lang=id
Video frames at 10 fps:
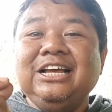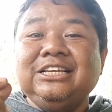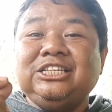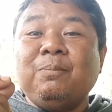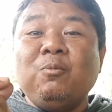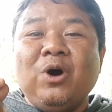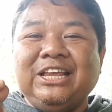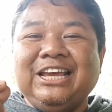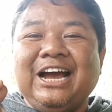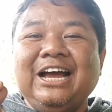
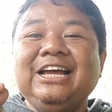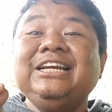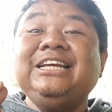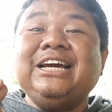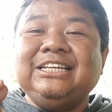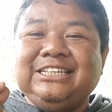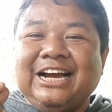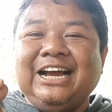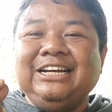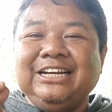semuanya
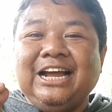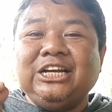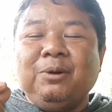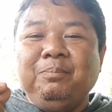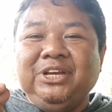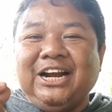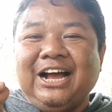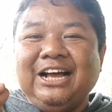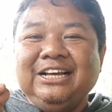dikerjakan dengan gembira.